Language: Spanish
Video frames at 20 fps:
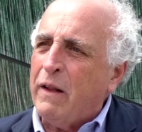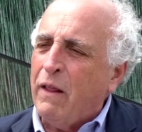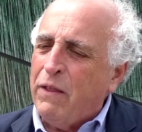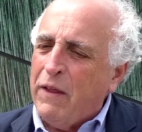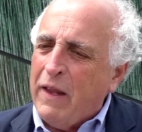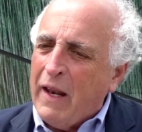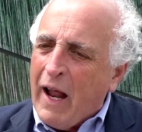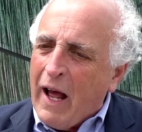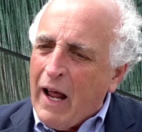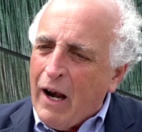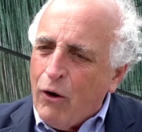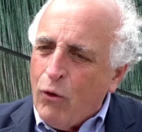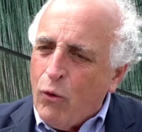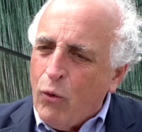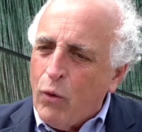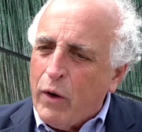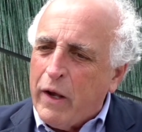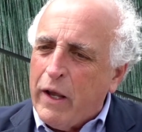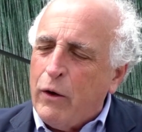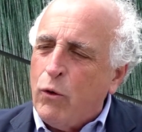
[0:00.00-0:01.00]
decir,
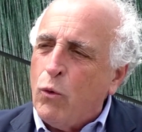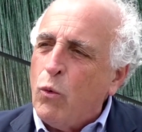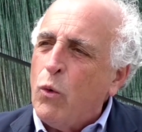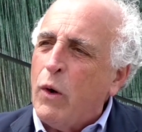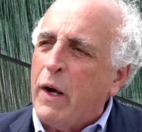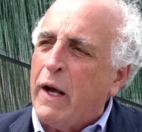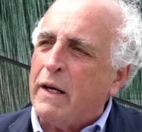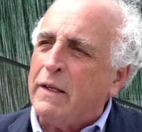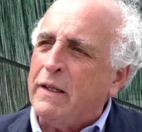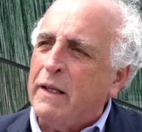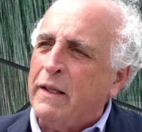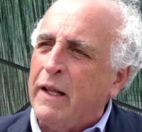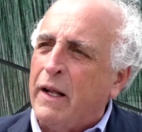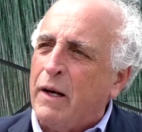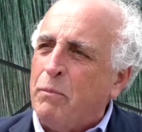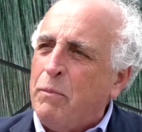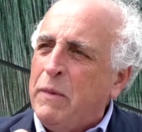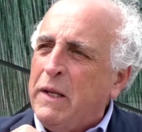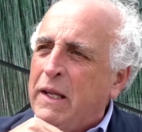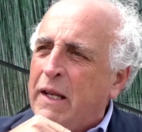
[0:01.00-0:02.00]
algo que nunca se
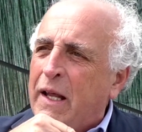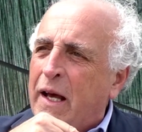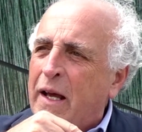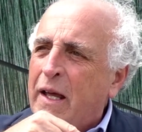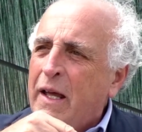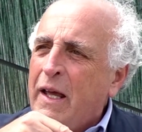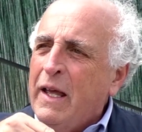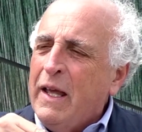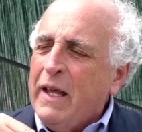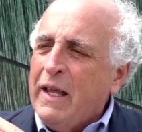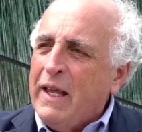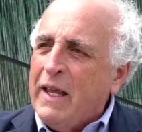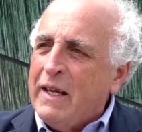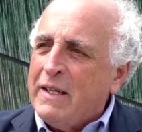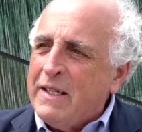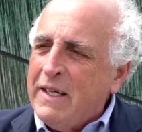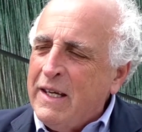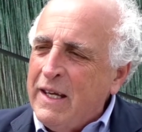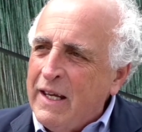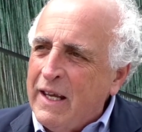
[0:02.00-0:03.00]
termina, que
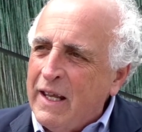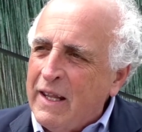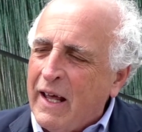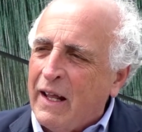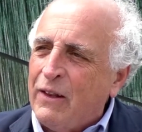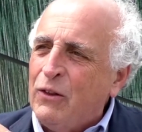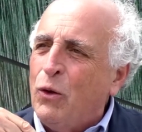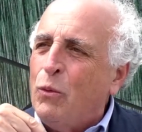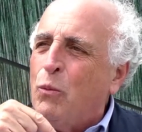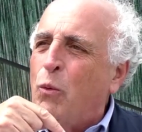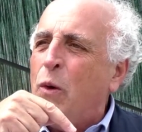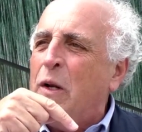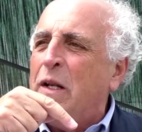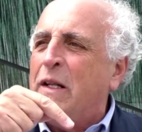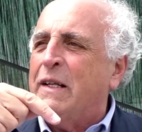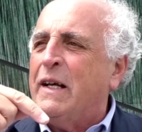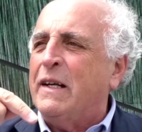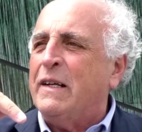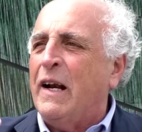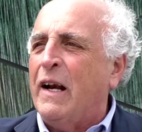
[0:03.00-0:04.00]
sigue dando
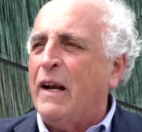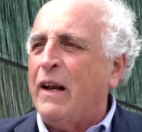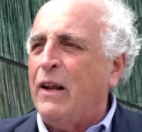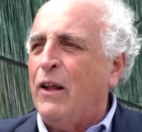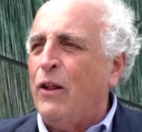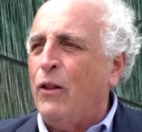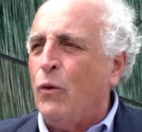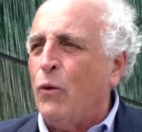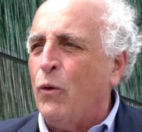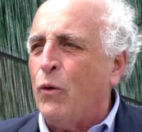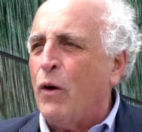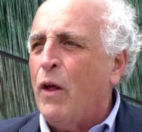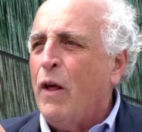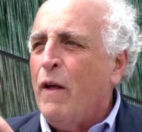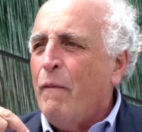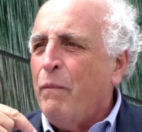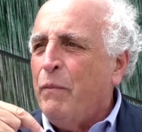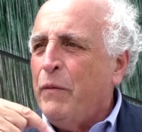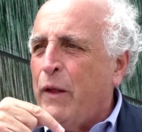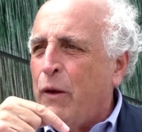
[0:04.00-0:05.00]
vueltas alrededor
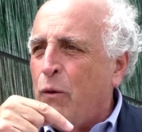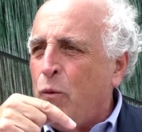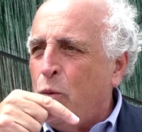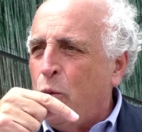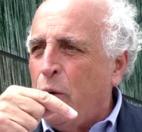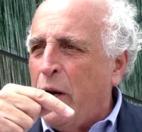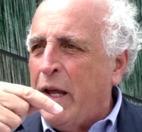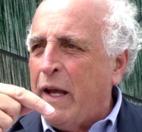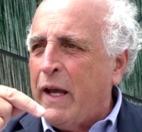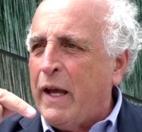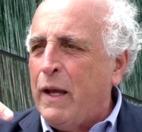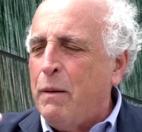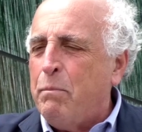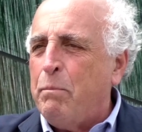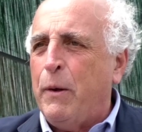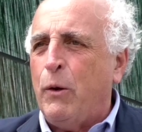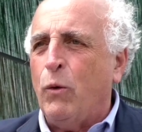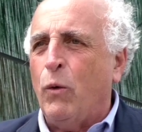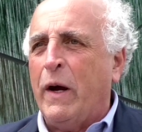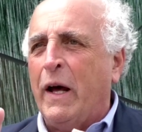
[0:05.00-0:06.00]
de un eje,
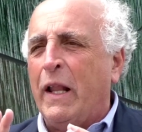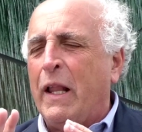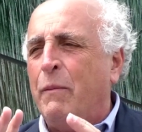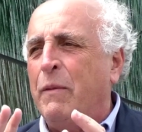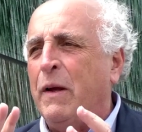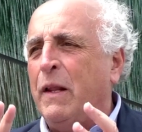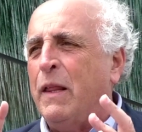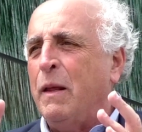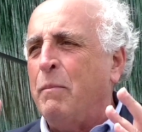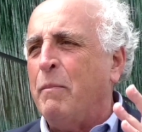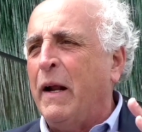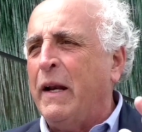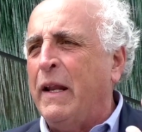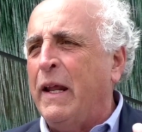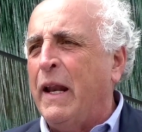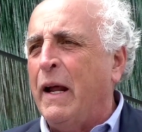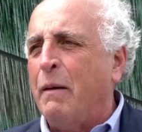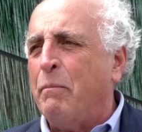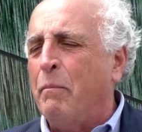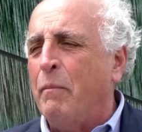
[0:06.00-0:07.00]
pero cada vez de
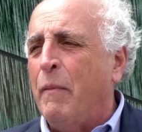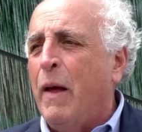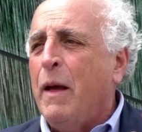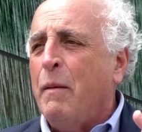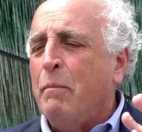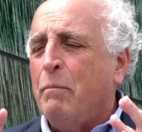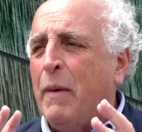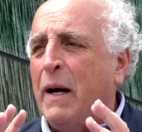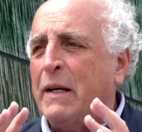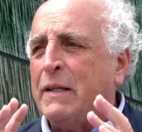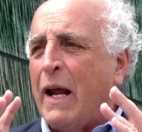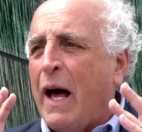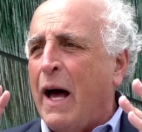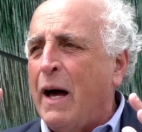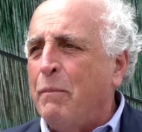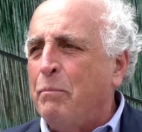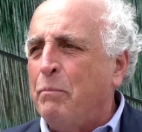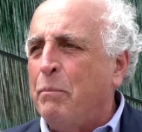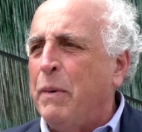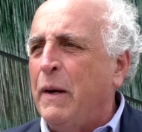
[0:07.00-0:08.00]
manera más
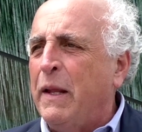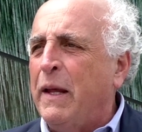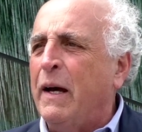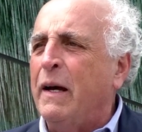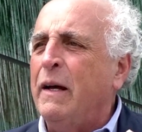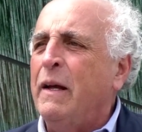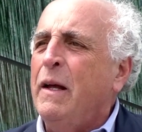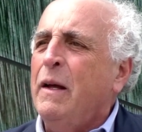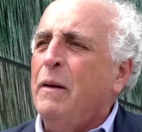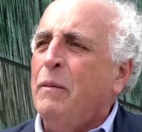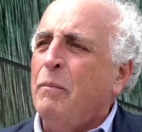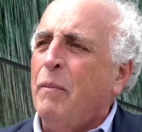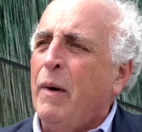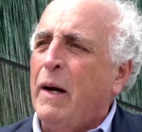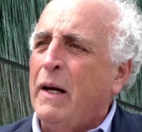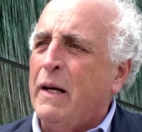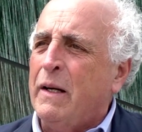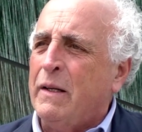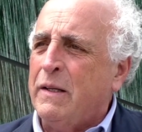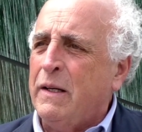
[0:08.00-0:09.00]
amplia,
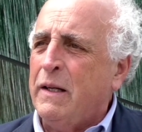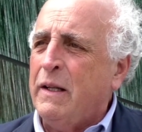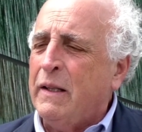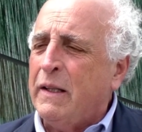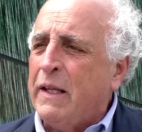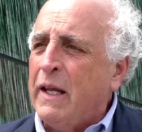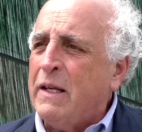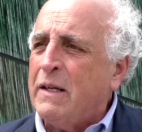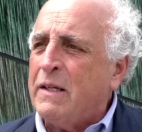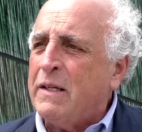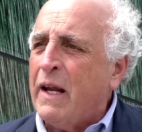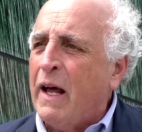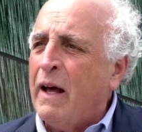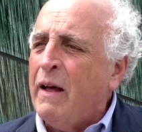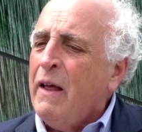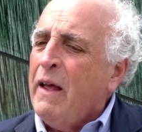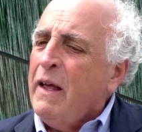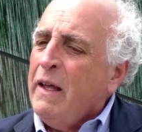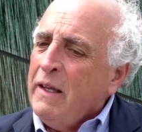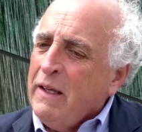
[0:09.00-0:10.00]
más intensa.
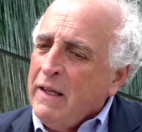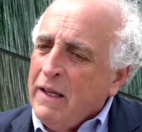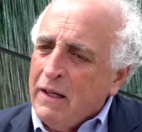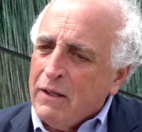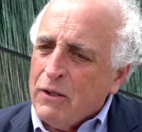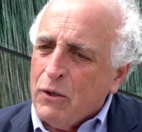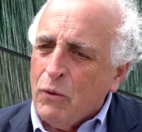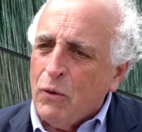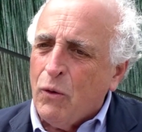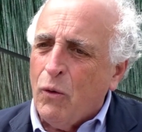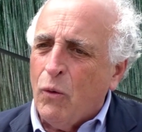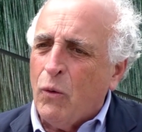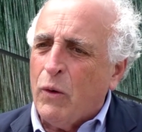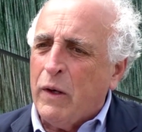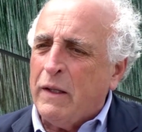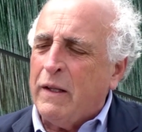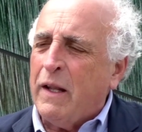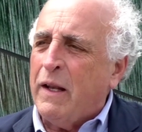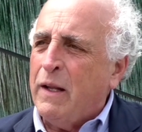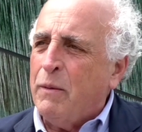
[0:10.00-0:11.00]
Y eso es lo
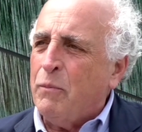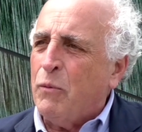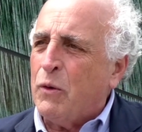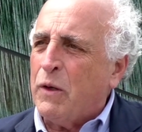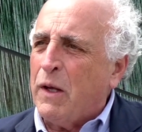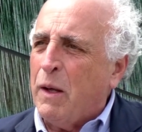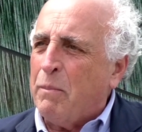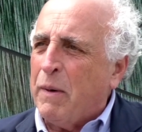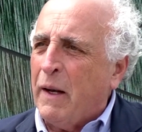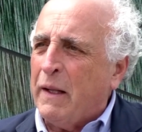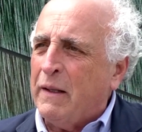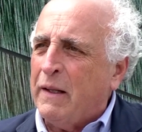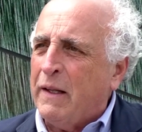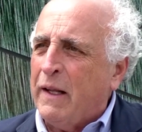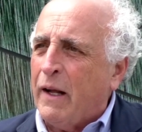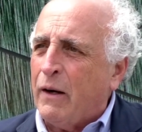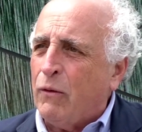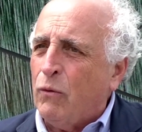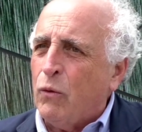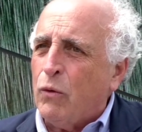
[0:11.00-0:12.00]
que tenemos que
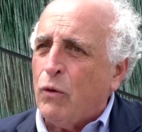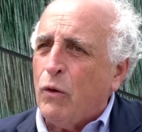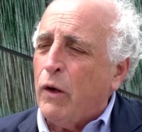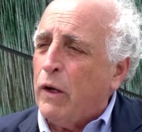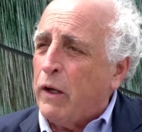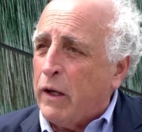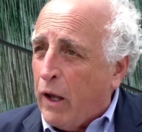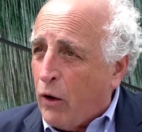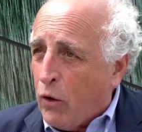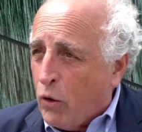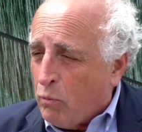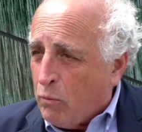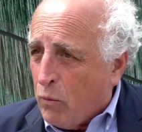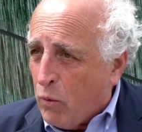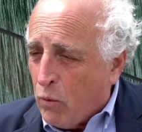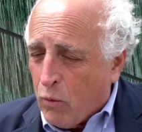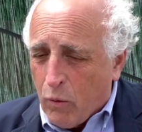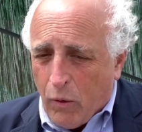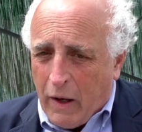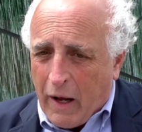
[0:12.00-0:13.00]
plantearnos, que
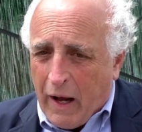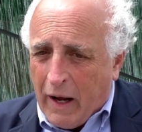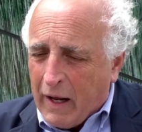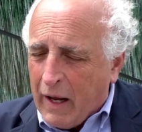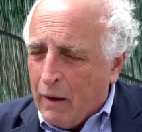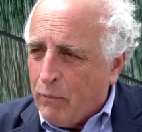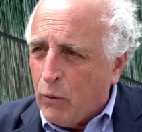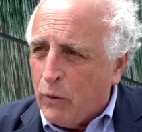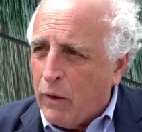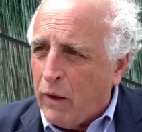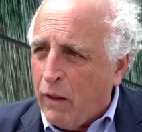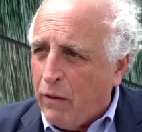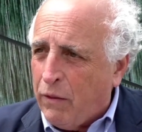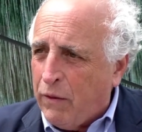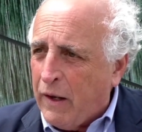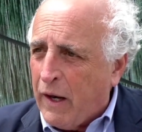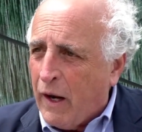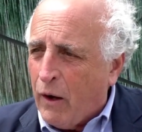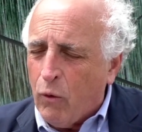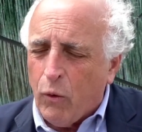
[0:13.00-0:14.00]
como acabo de
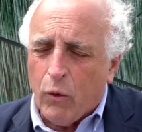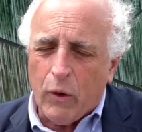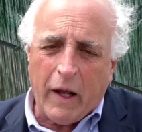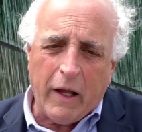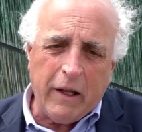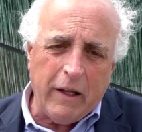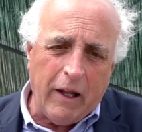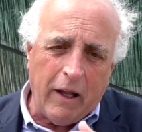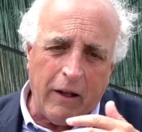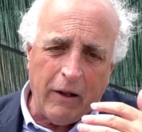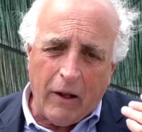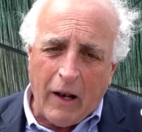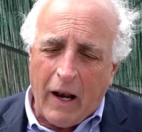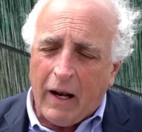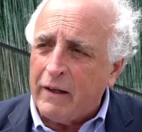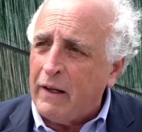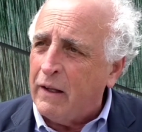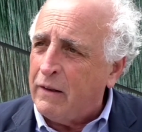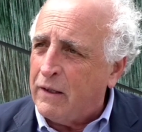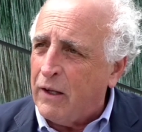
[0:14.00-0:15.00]
decir ahora y en
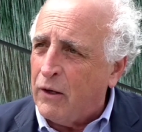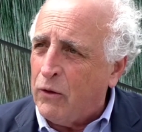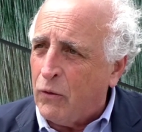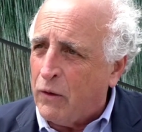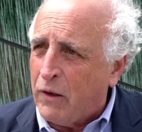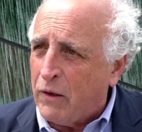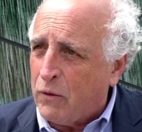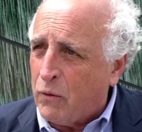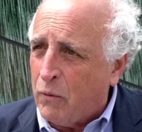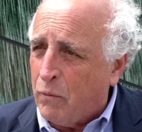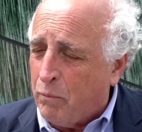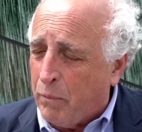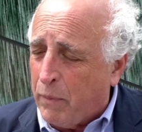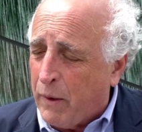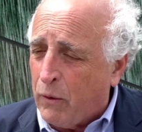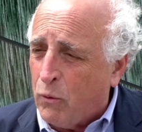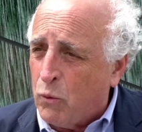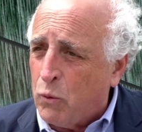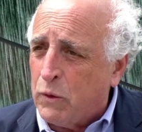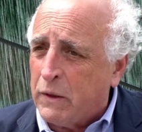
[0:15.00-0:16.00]
las anteriores
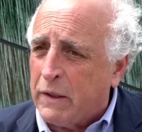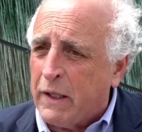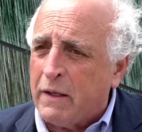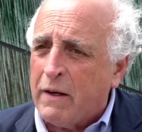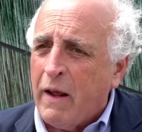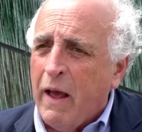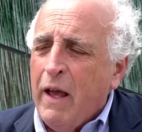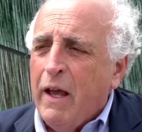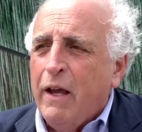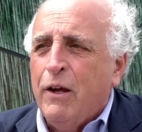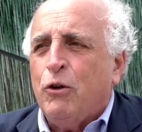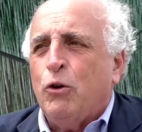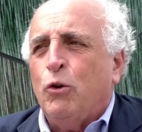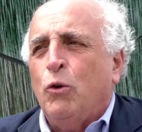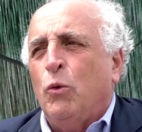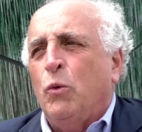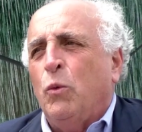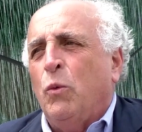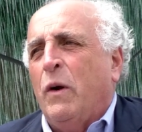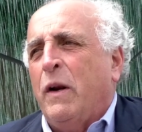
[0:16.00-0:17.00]
preguntas, es
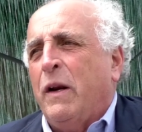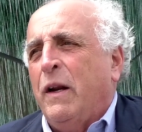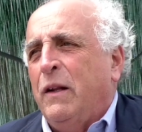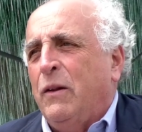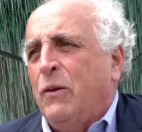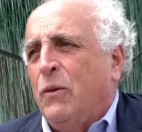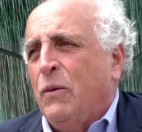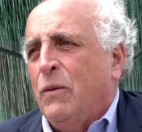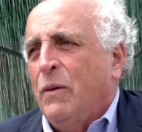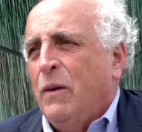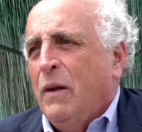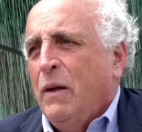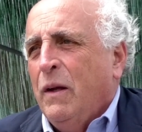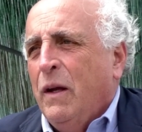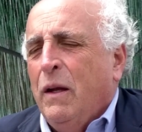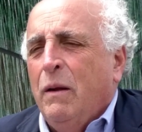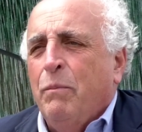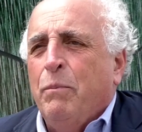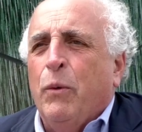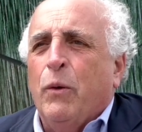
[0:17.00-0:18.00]
todo un reto.
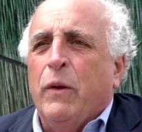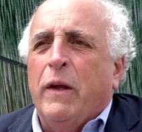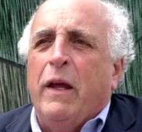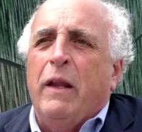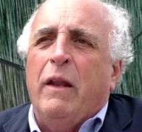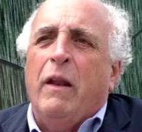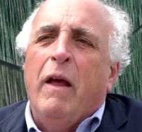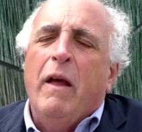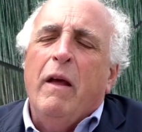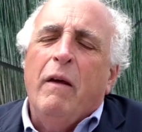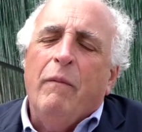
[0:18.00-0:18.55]
¿eh? porque